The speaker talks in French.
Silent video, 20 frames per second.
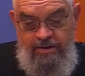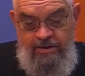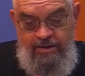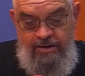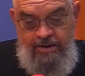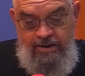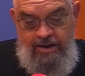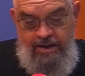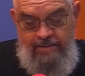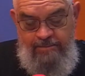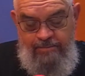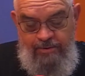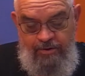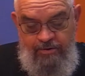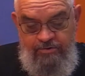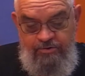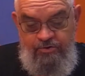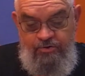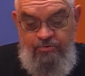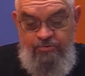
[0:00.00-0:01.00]

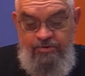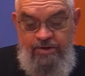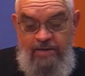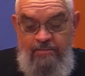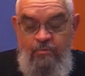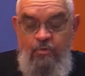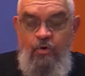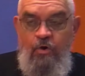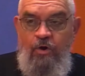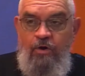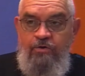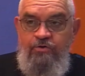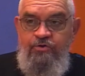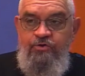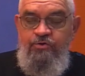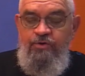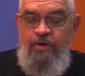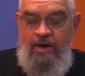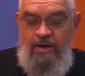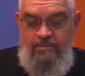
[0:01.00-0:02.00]
répande son amour en
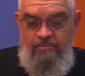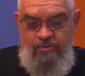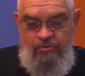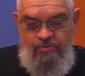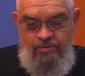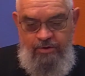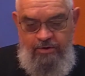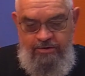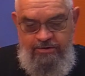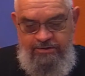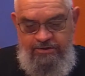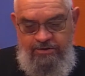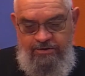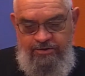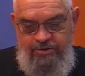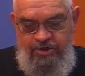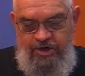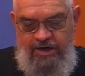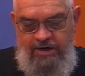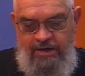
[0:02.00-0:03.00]
surabondance dans
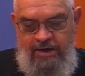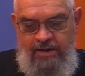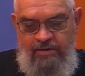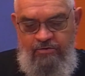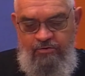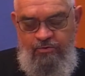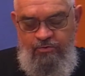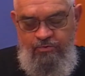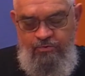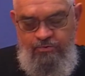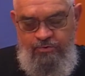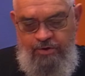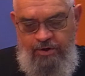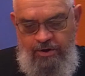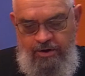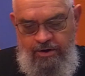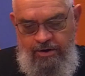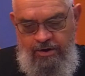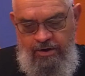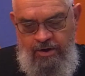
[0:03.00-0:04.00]
chacun de nos
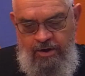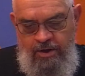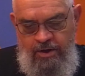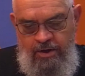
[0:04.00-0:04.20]
cœurs